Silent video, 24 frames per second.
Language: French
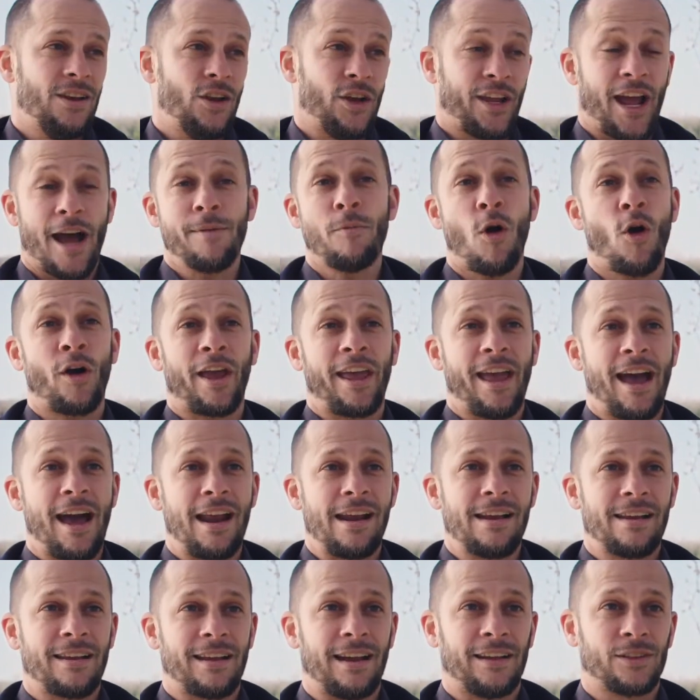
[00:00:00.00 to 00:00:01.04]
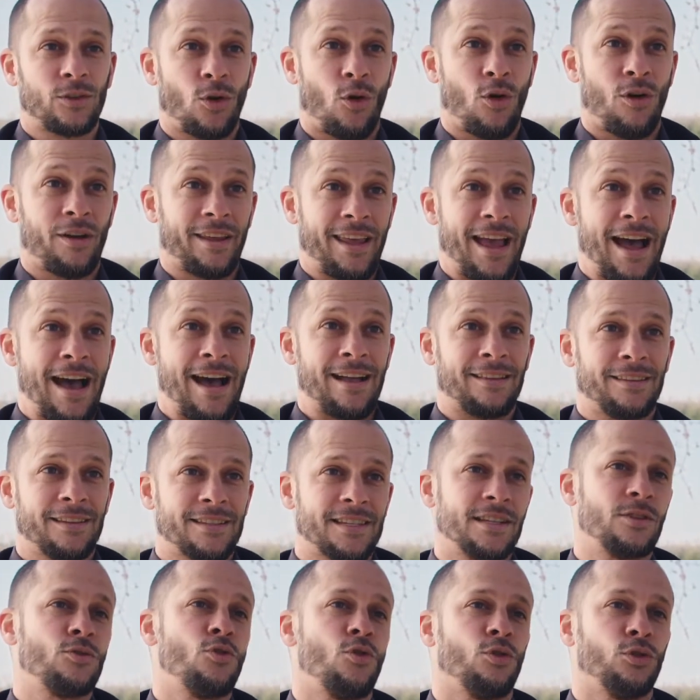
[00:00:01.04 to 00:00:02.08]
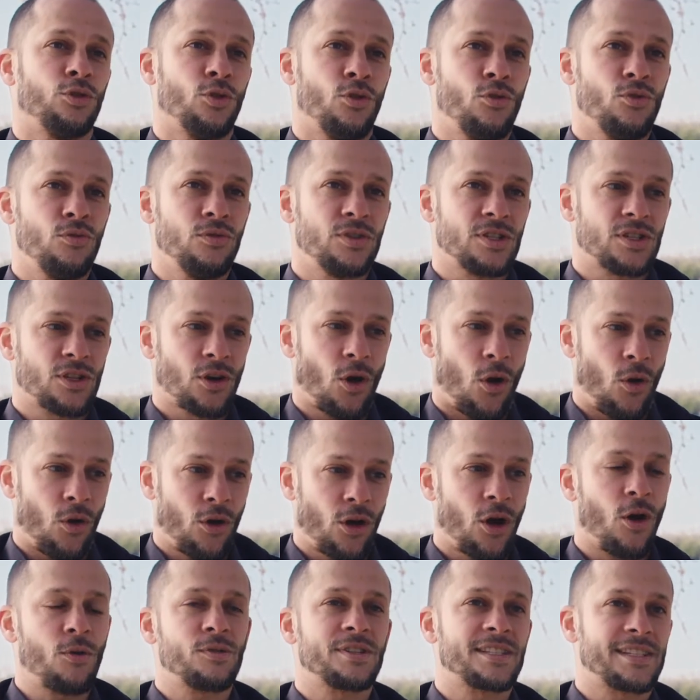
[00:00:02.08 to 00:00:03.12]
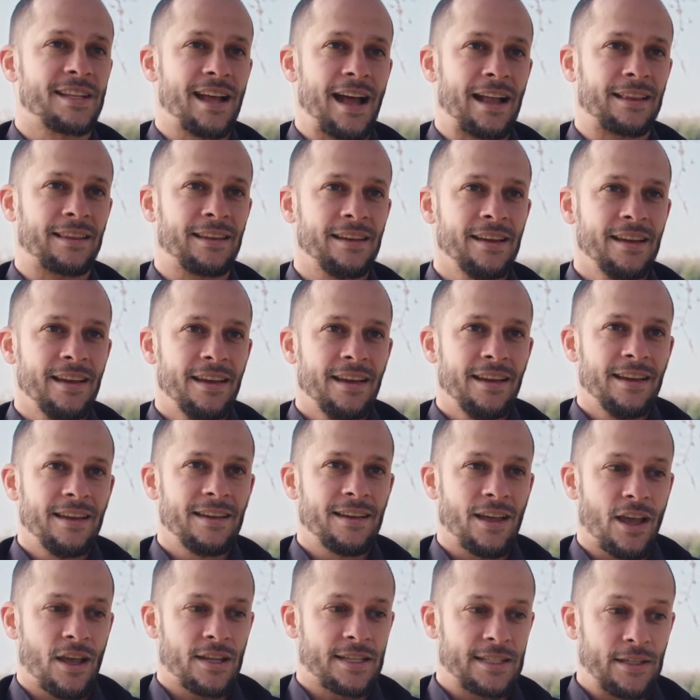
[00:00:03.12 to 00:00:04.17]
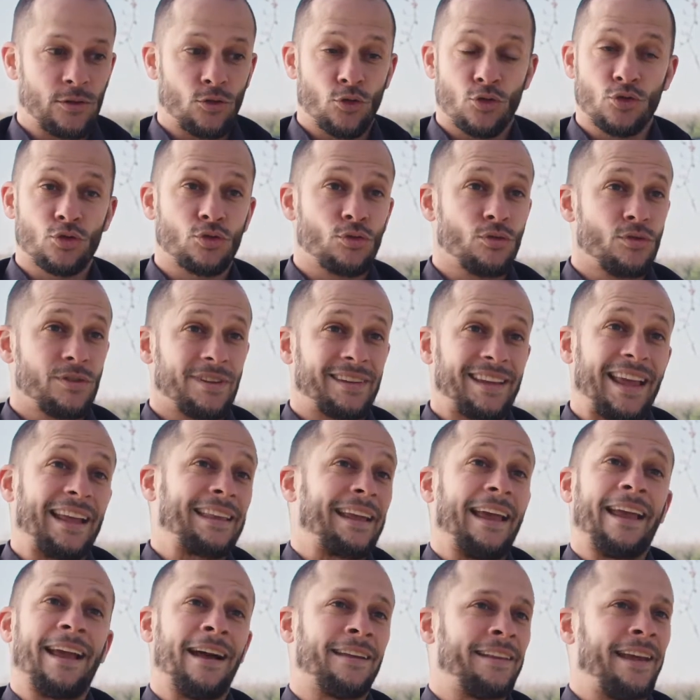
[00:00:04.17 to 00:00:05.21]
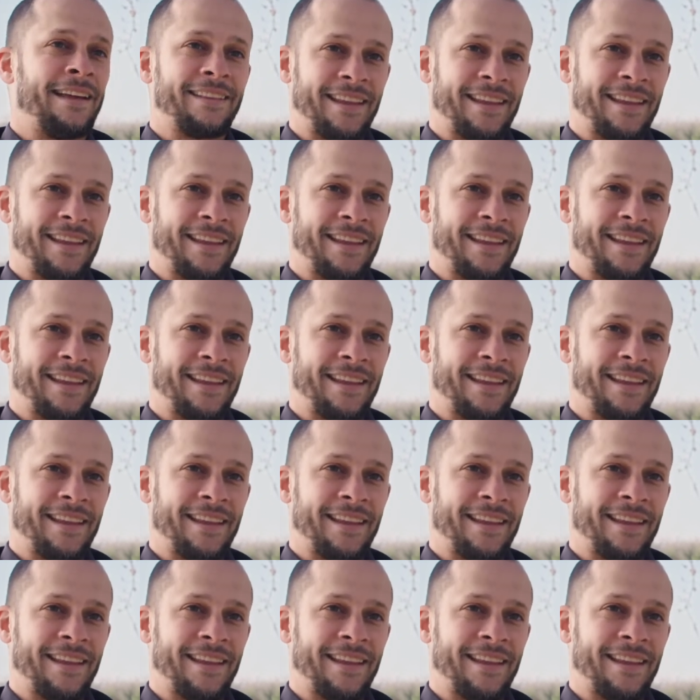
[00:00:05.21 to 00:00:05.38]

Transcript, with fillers: Le Grand Montréal, quand on regarde ses cours d'eau, ce qu'on constate, euh, c'est une très, très grande